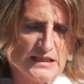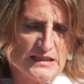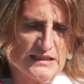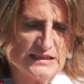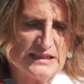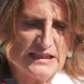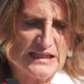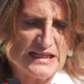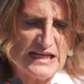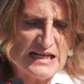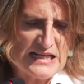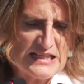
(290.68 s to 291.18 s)

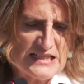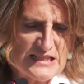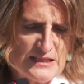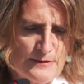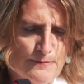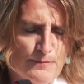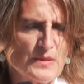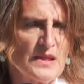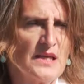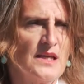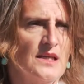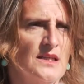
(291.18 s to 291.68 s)
de gas
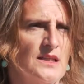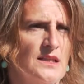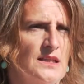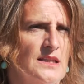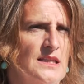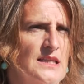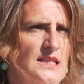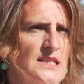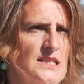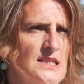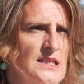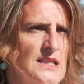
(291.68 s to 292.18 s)

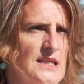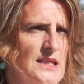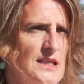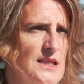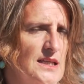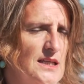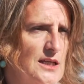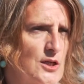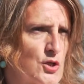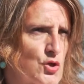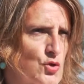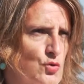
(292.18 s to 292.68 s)
desde
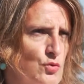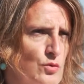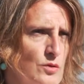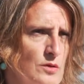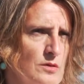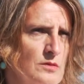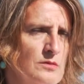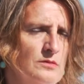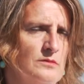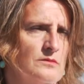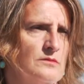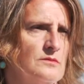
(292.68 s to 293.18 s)
el sur
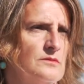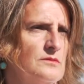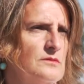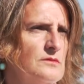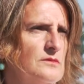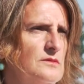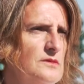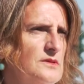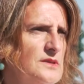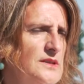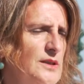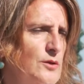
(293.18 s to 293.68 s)

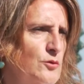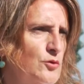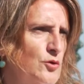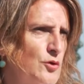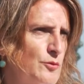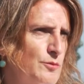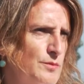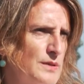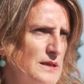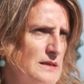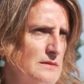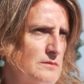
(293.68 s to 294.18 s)
de
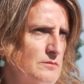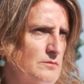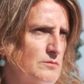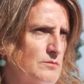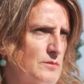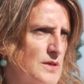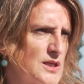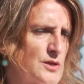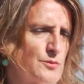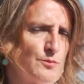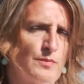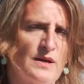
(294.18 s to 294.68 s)
Europa,
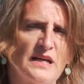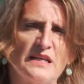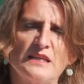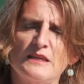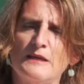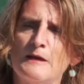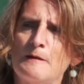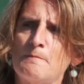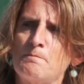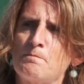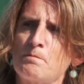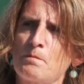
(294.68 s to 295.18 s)

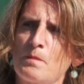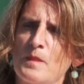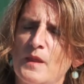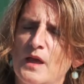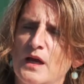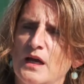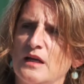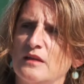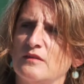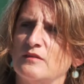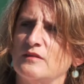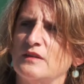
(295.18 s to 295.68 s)
España,
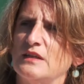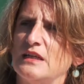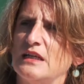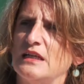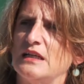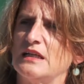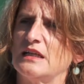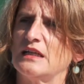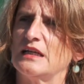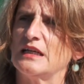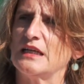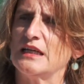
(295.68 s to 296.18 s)

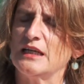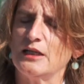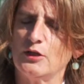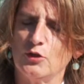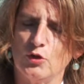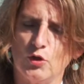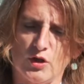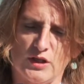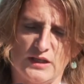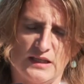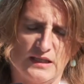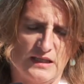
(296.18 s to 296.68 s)
hacia el
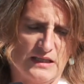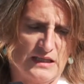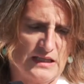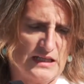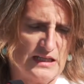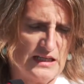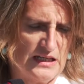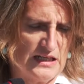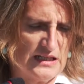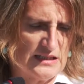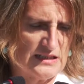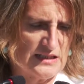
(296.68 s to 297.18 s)
norte,
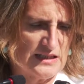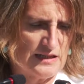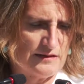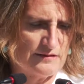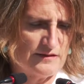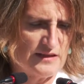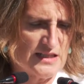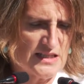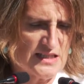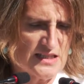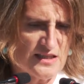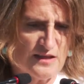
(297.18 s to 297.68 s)
a
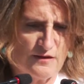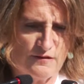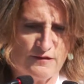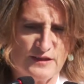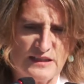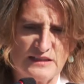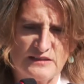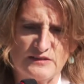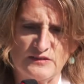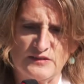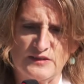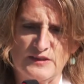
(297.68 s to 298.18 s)
través de
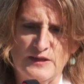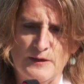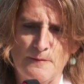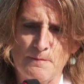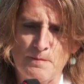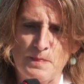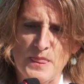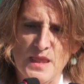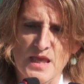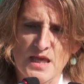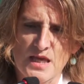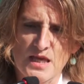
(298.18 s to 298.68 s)
Francia.
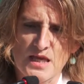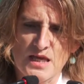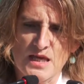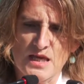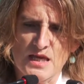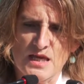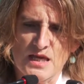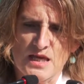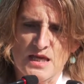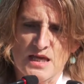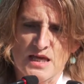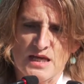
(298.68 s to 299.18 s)

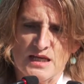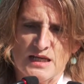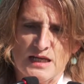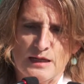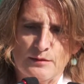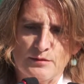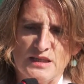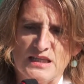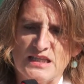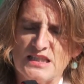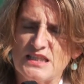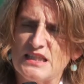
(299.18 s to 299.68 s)

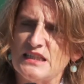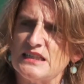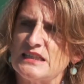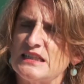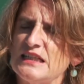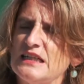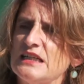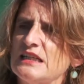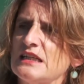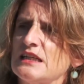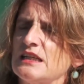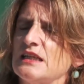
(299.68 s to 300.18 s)
Cabe
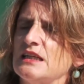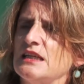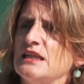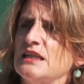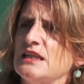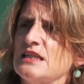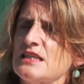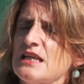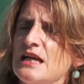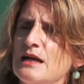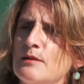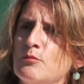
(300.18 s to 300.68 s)
destacar que en
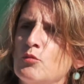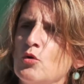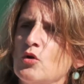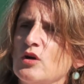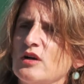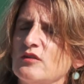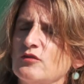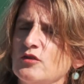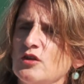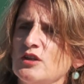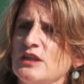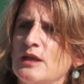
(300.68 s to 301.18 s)
esa
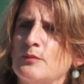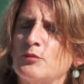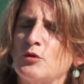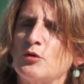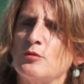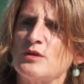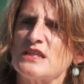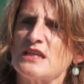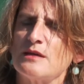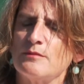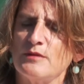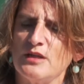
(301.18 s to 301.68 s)
vocación de
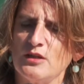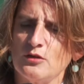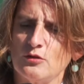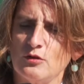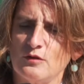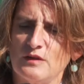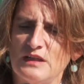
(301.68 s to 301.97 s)
aprovechamiento